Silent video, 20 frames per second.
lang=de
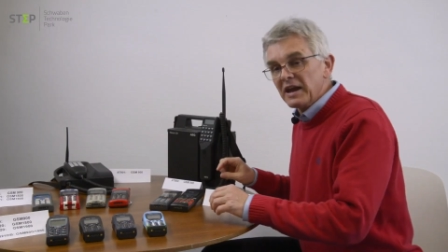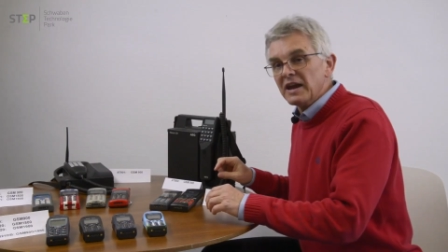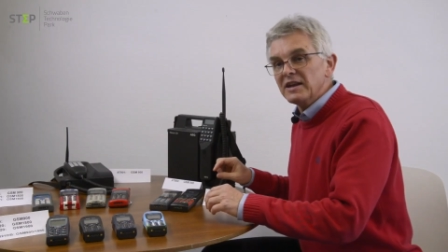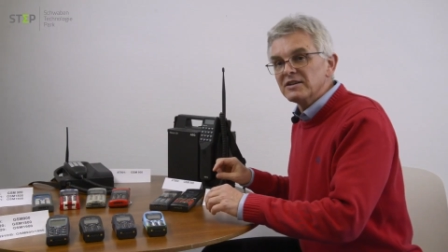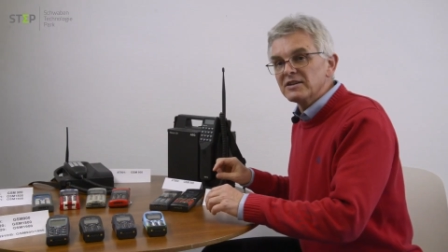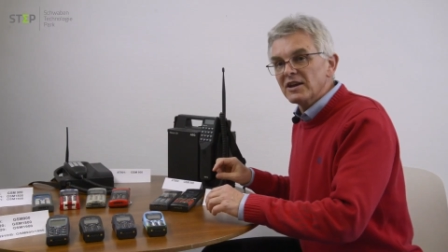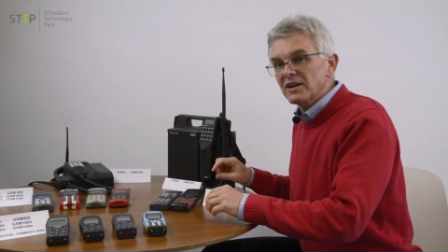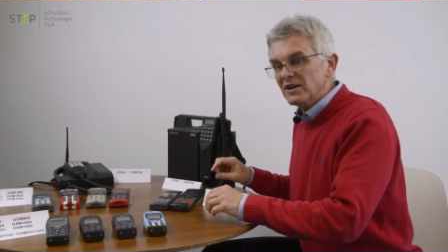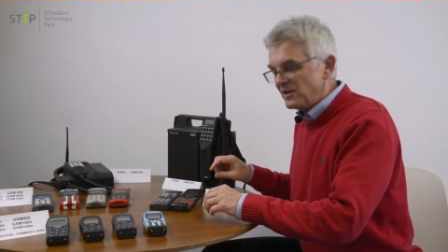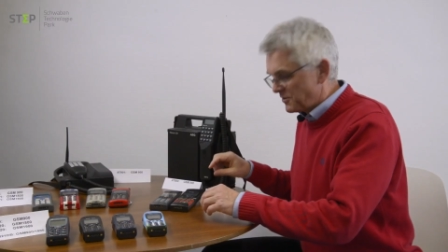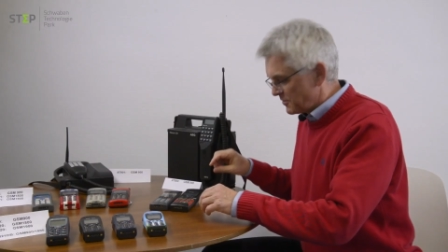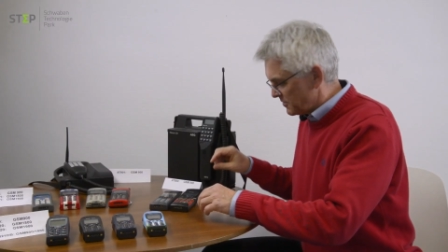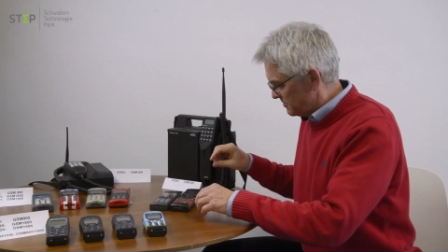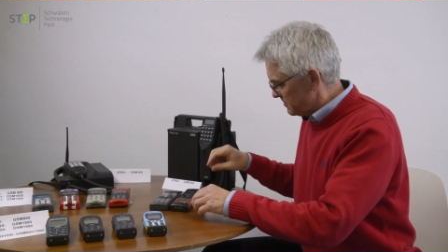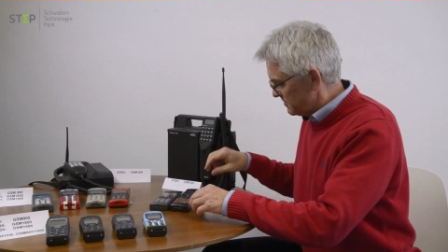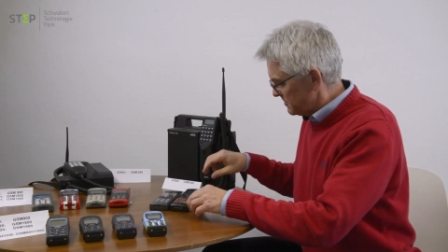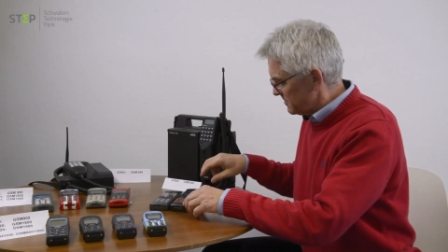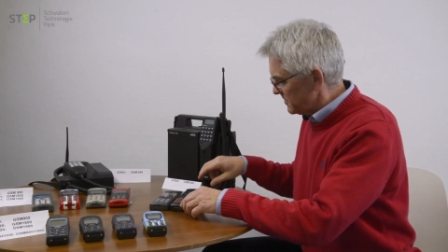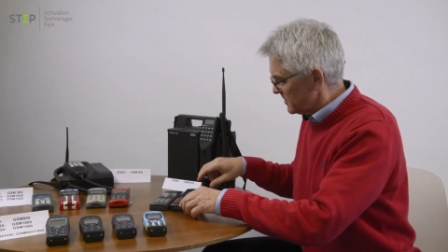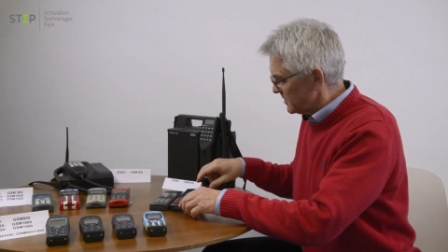Handheld,
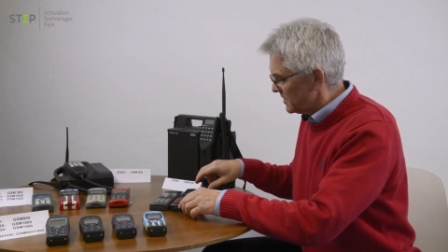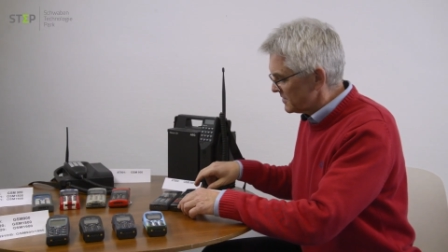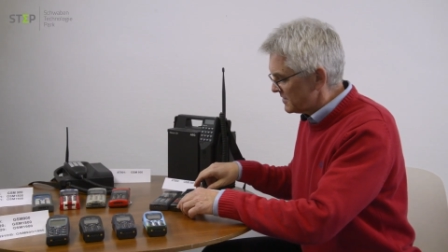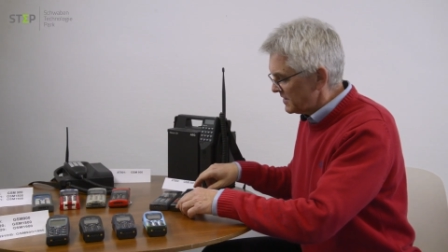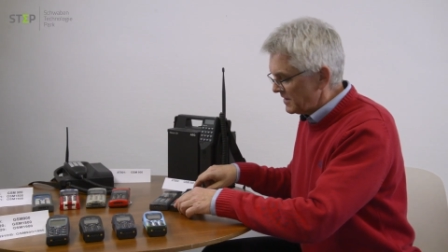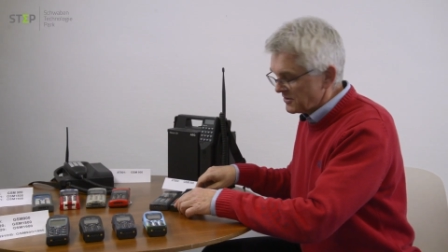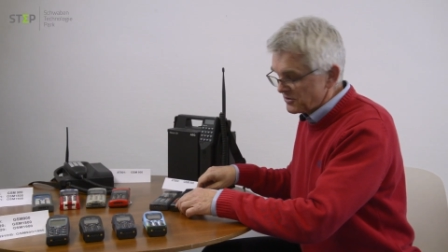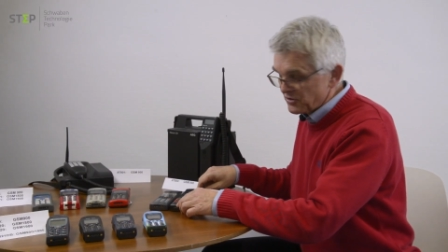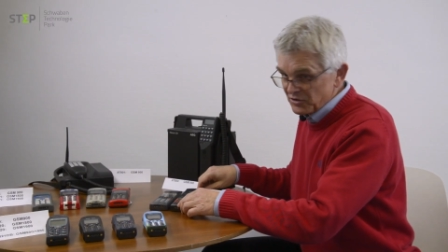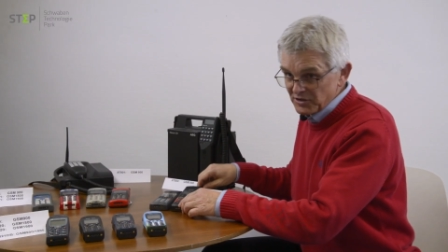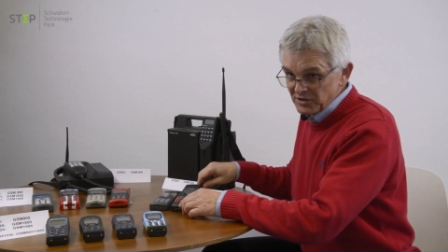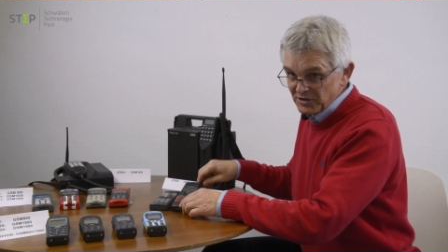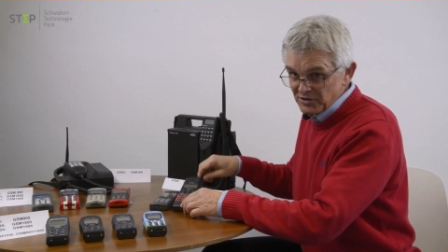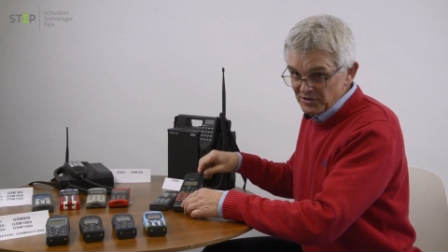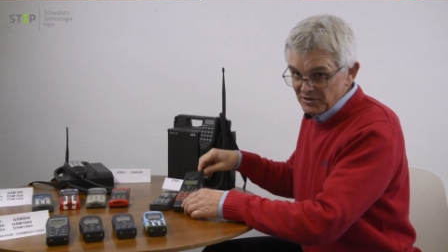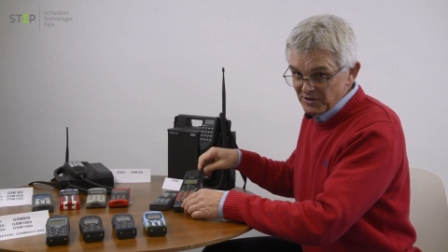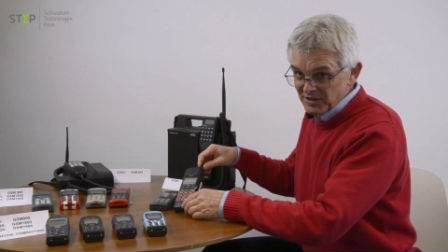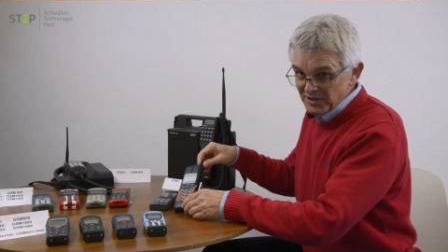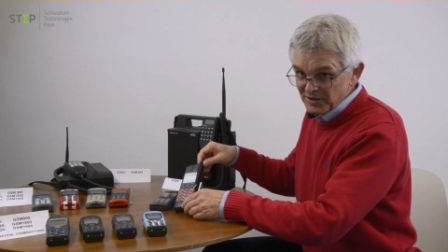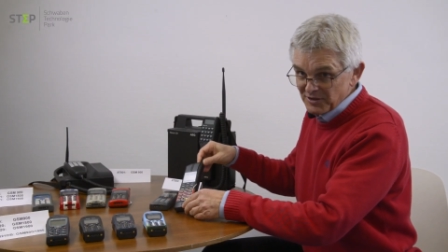das erste
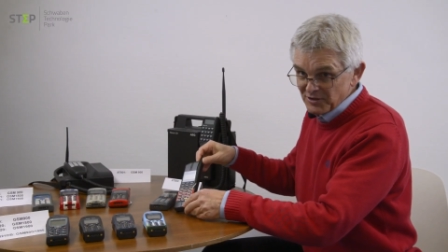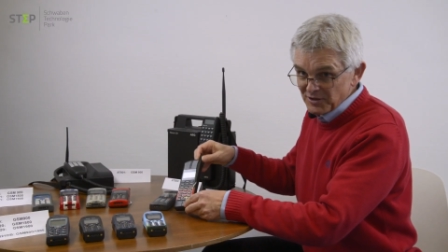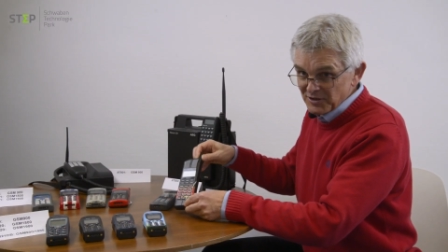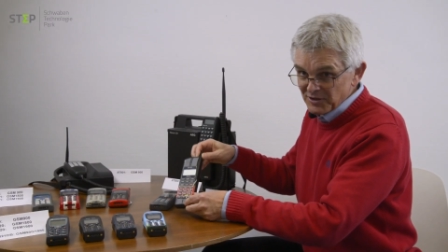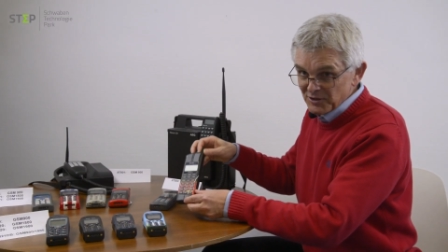richtige Handy,